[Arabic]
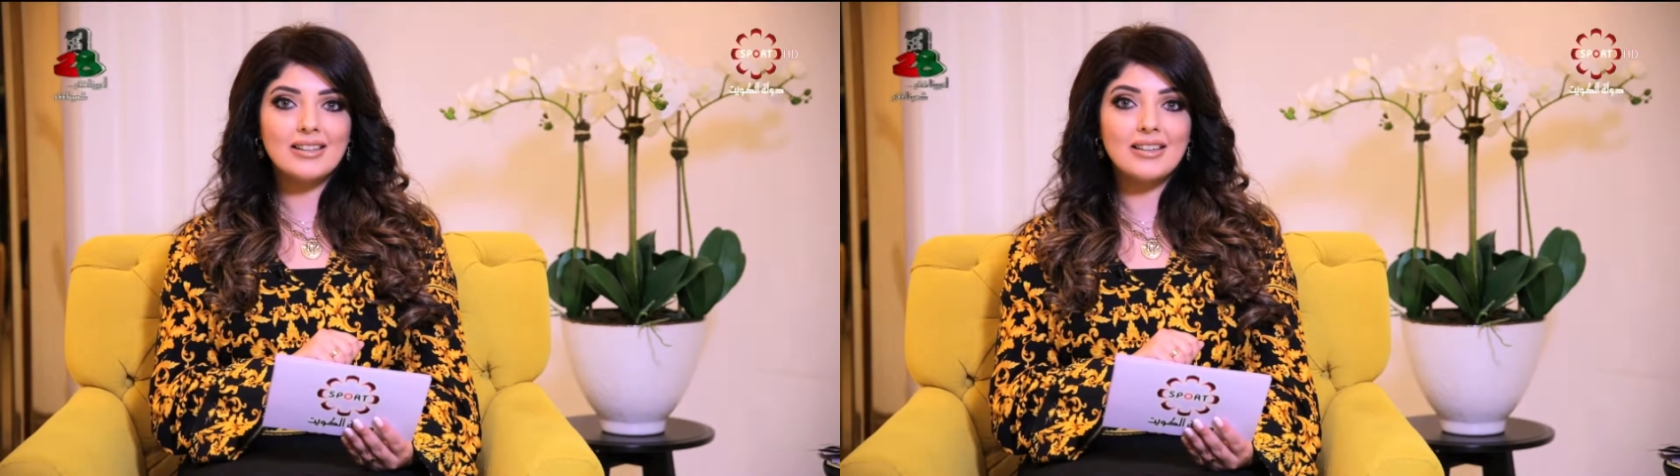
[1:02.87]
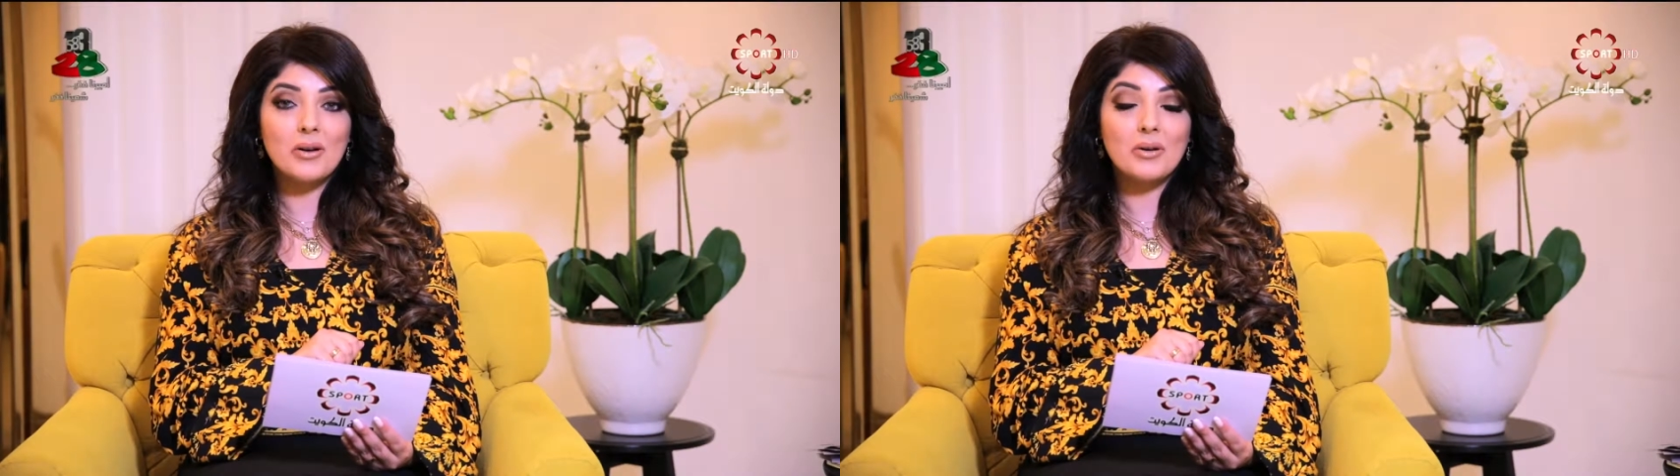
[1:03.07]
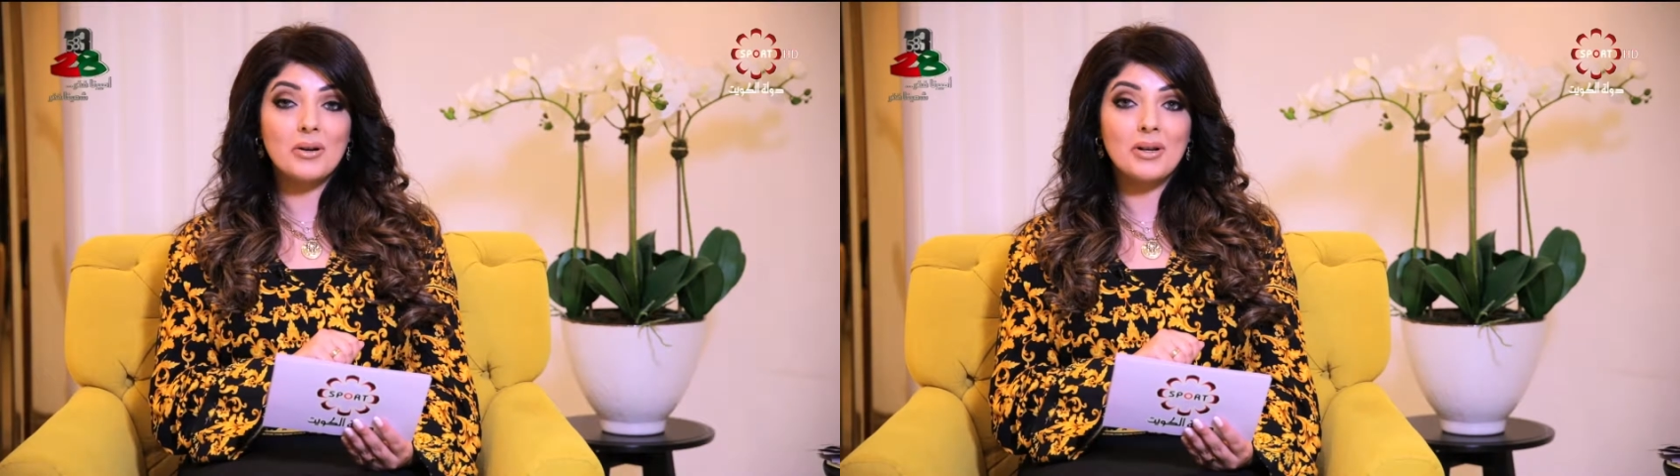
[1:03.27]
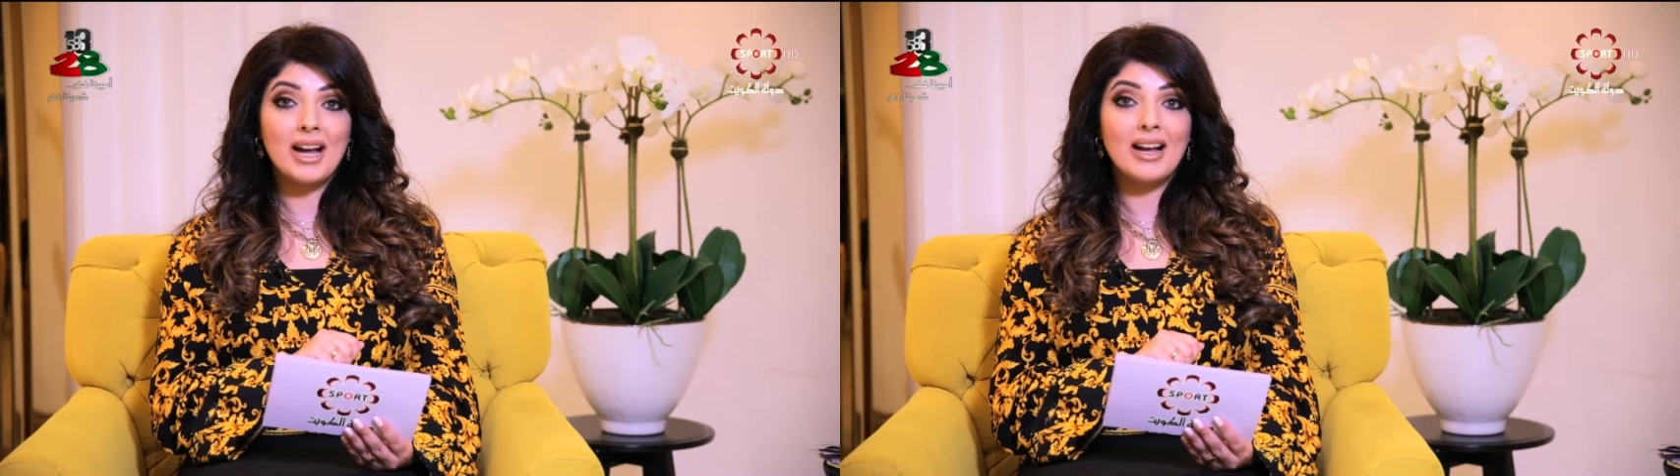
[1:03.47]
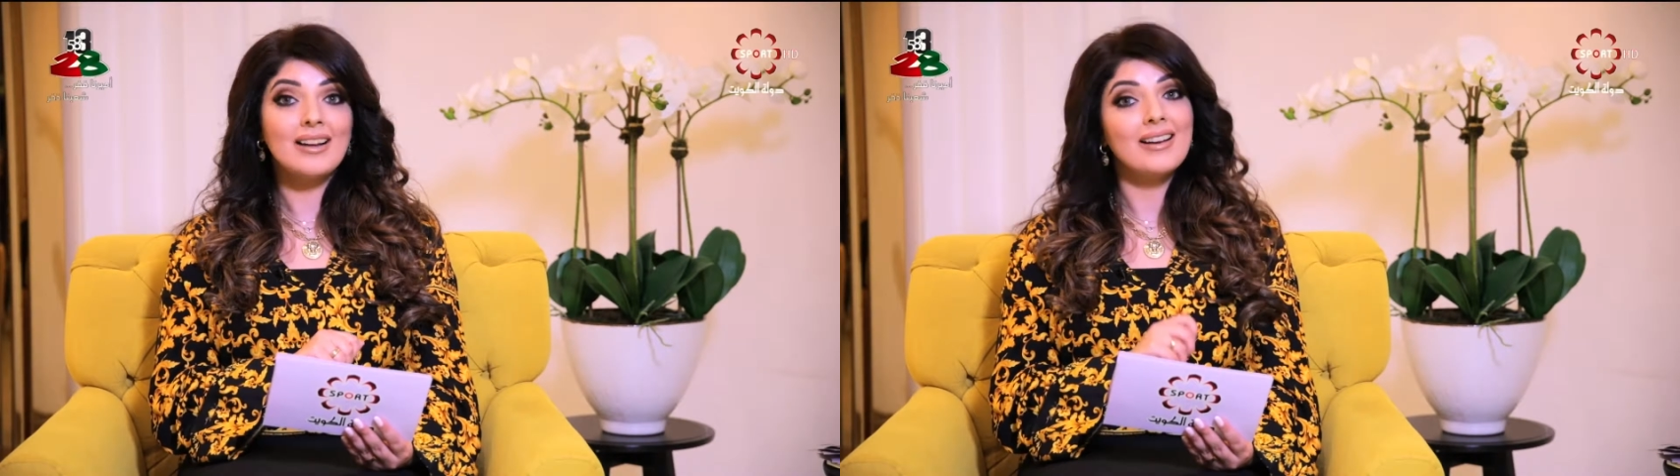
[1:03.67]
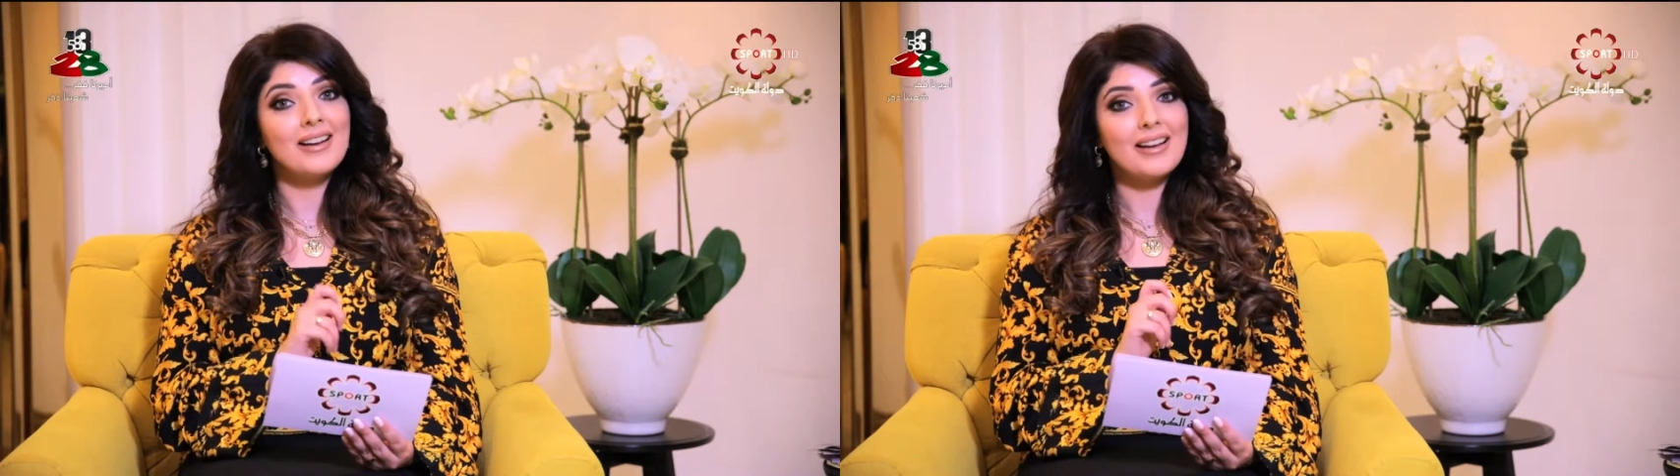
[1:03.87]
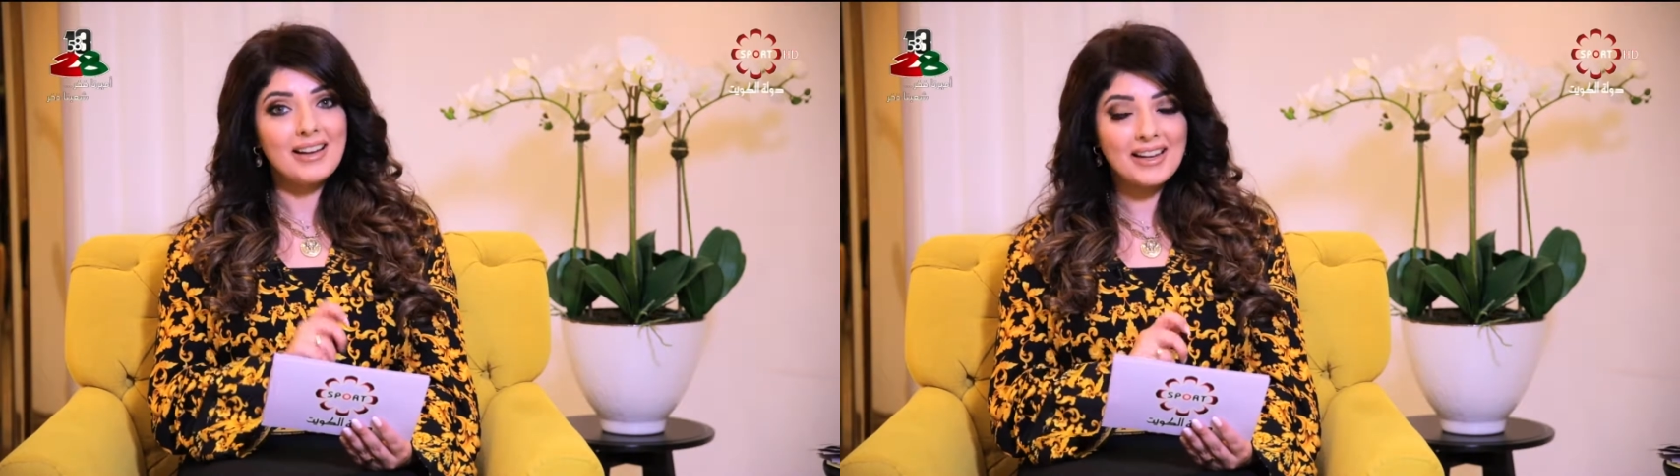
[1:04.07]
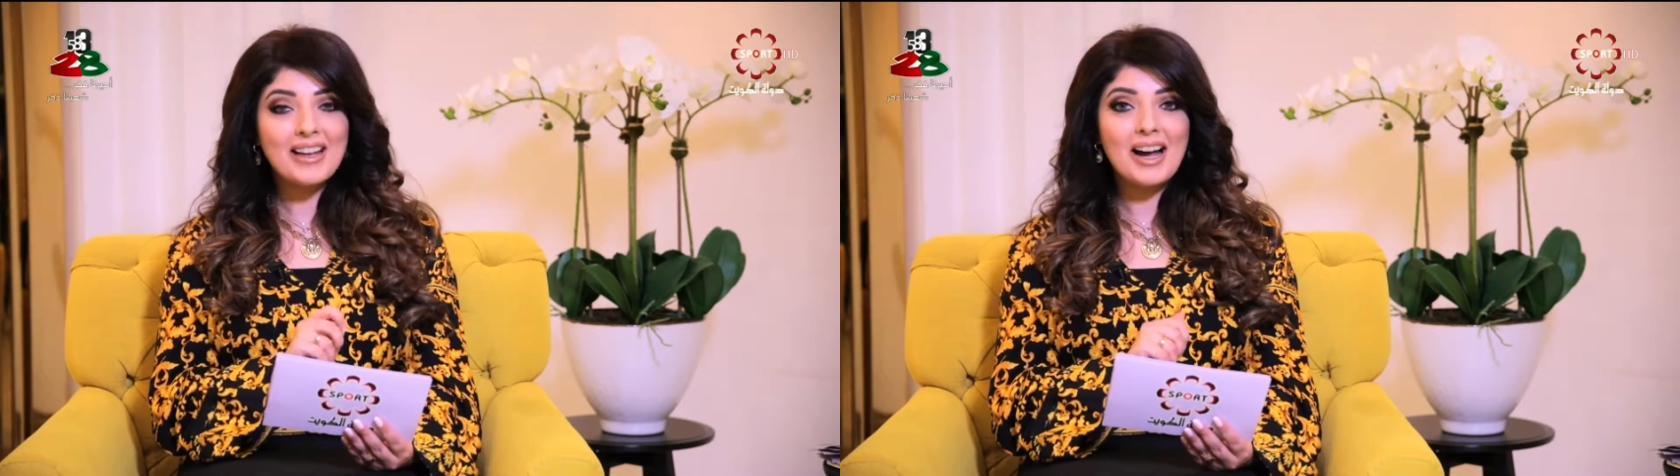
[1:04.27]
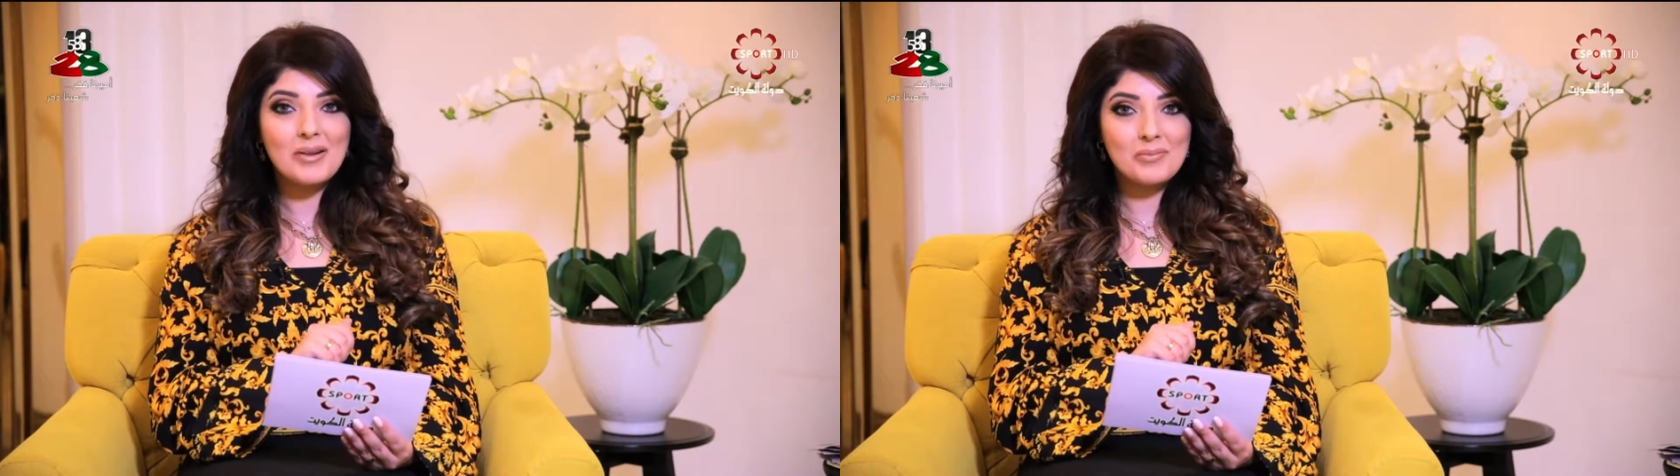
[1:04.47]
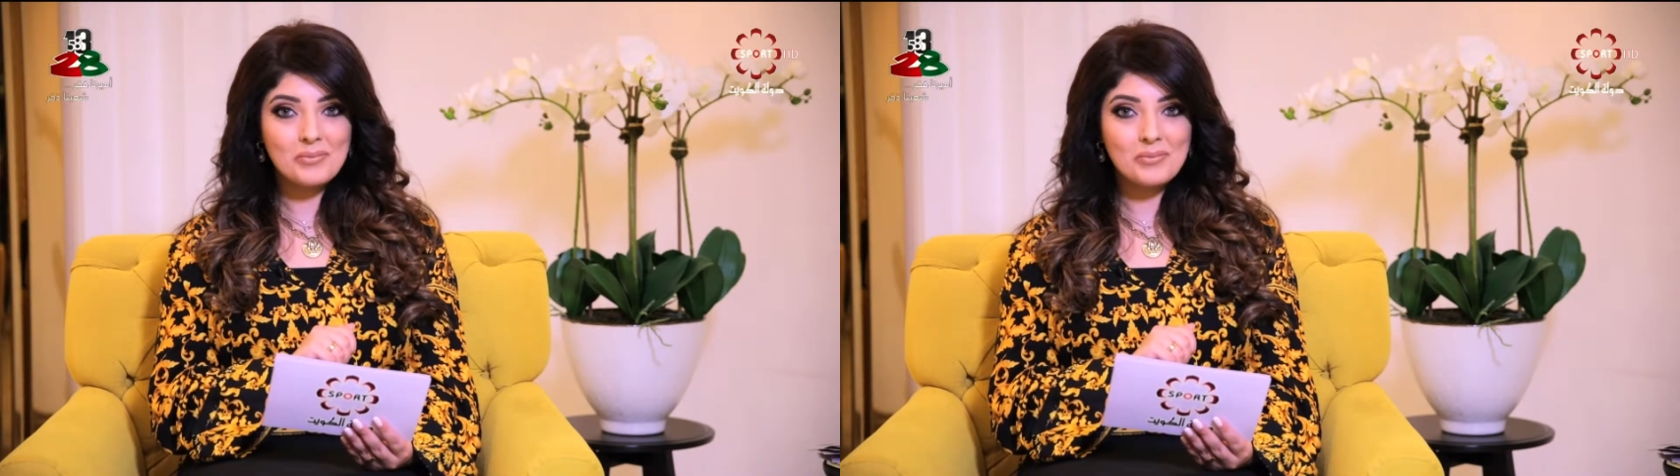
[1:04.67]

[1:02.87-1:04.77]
تتناولونها؟ إي نعم